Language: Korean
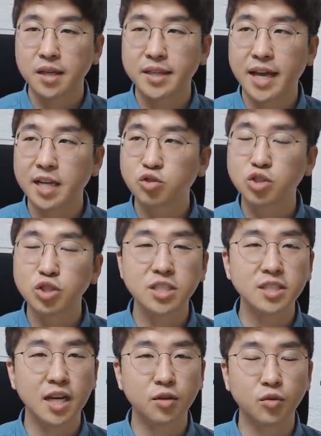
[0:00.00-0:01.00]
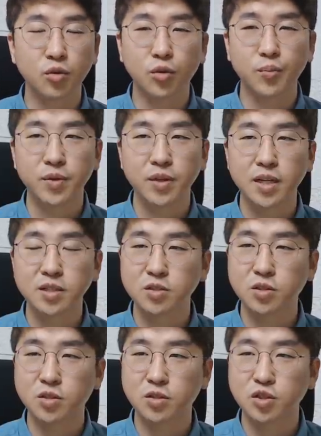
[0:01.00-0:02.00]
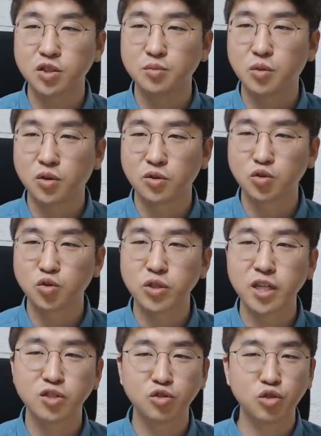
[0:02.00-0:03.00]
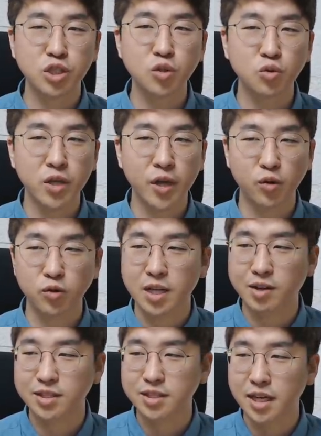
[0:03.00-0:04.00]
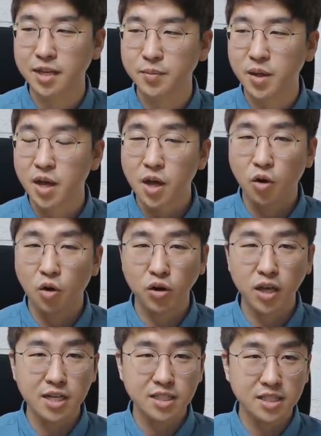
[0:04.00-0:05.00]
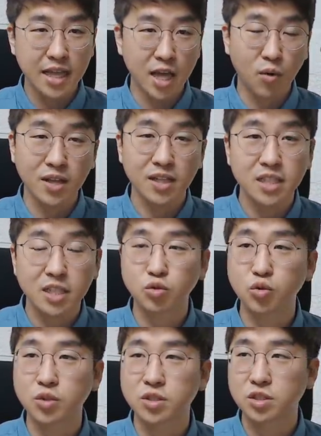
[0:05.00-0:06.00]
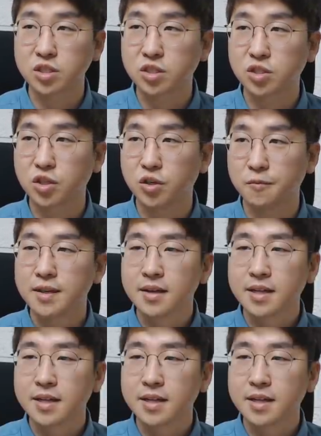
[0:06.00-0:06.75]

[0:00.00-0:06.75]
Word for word: 나의 출신 학교. 예를 들어서 저는 뭐 수원에 있는 유신고등학교를 나왔는데 거기가 이제 나의 관이 될 수도 있, 있죠.